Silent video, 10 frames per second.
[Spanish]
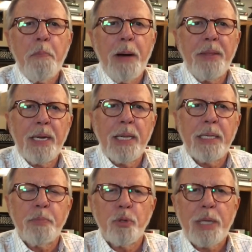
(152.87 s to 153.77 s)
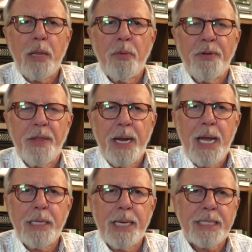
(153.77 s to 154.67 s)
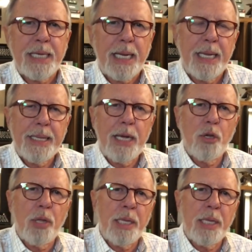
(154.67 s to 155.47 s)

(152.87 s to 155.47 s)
padre del diputado federal y exsecretario